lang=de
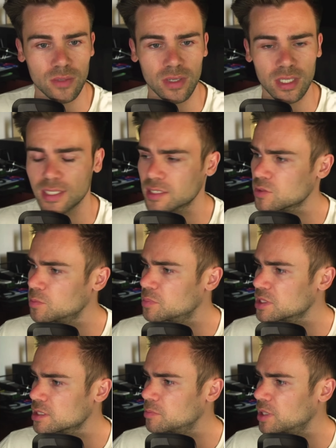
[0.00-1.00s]
Da war ich erst so ein
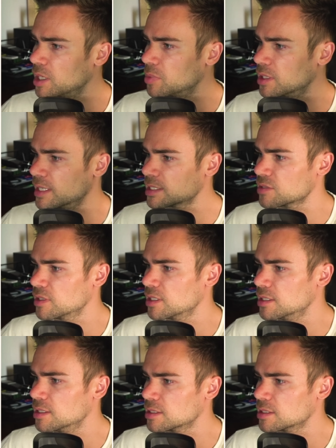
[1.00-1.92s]
bisschen perplex, weil